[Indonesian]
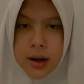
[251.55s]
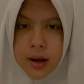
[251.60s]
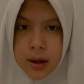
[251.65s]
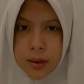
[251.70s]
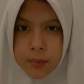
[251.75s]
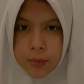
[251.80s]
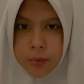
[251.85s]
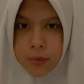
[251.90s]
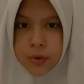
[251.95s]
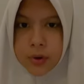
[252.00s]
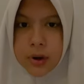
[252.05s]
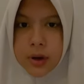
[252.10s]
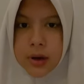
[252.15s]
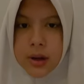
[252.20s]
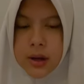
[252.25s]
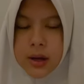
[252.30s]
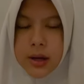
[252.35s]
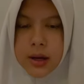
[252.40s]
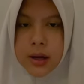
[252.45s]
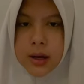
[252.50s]

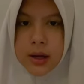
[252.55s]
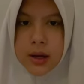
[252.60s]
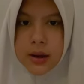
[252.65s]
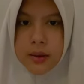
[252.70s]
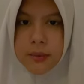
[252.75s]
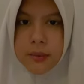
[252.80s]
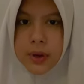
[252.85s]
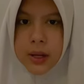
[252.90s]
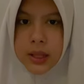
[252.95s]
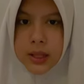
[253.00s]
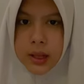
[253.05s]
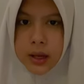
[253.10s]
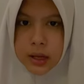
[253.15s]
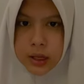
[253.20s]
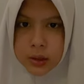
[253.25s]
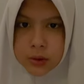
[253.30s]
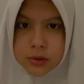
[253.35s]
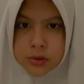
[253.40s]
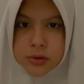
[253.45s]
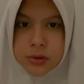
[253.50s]
Namun e, berita
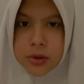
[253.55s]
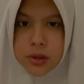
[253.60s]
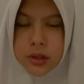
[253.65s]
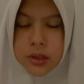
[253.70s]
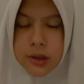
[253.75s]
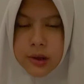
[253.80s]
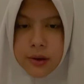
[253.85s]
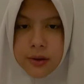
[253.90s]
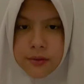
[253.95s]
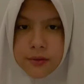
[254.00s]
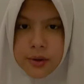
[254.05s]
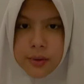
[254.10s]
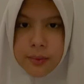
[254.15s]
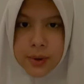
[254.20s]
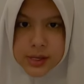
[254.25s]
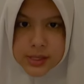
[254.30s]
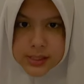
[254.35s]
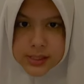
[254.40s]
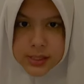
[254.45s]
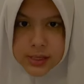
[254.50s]
itu sulit
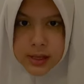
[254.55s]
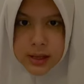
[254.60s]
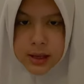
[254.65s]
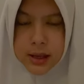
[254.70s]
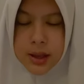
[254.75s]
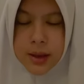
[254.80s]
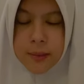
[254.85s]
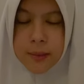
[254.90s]
dikonfirmasi.